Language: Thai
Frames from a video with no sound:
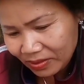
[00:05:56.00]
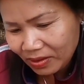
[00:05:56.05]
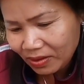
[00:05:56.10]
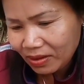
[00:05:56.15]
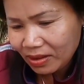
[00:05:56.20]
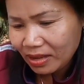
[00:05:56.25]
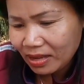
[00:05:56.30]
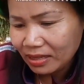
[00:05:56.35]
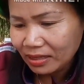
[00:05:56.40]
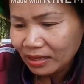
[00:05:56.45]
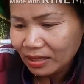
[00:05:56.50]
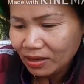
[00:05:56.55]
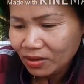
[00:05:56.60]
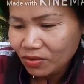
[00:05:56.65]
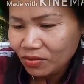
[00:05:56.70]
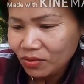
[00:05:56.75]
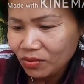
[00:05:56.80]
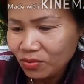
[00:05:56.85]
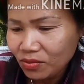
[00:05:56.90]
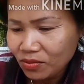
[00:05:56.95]
มาหาที่
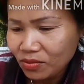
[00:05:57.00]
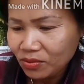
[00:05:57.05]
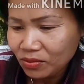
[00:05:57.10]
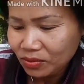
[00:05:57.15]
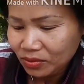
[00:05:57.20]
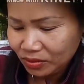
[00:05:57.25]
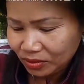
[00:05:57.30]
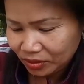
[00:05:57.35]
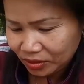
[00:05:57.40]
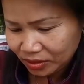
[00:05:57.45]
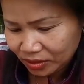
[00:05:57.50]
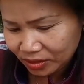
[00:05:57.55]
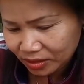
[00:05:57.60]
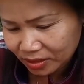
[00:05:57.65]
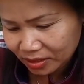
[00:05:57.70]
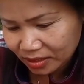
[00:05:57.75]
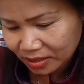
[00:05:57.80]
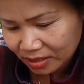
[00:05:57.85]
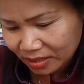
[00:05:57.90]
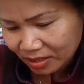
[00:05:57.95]
อยู่
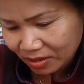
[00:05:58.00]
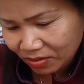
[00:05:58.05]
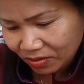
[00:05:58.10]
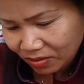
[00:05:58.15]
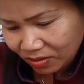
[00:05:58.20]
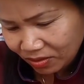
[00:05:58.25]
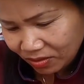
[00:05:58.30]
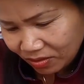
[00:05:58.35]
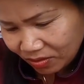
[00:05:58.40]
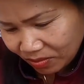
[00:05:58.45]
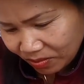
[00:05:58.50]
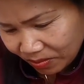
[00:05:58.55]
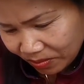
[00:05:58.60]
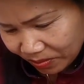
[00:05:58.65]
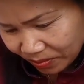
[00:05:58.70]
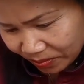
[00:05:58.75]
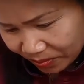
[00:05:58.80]
ที่น้องกบ